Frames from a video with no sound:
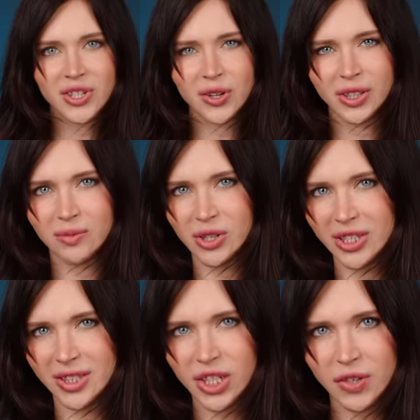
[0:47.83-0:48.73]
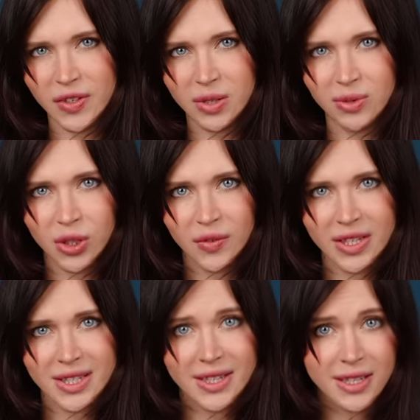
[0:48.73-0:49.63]
Сколько там сейчас?
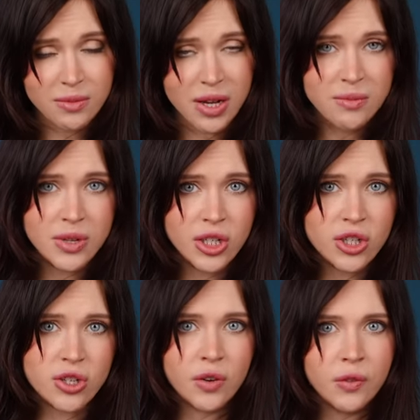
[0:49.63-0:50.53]
1821 мАч?